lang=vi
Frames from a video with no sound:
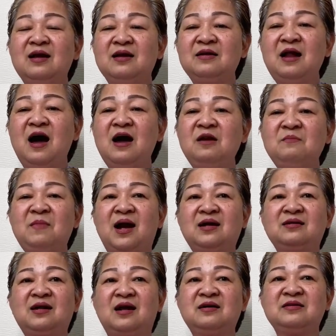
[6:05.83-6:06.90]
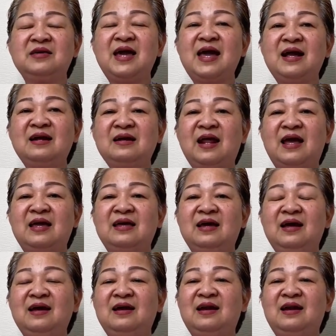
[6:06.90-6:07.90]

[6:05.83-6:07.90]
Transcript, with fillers: đến mặt trần gian này á,